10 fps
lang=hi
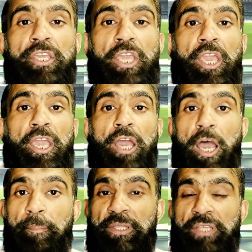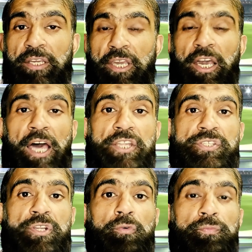कि अभी तक
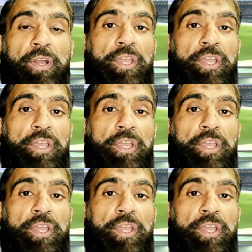हारिस रऊफ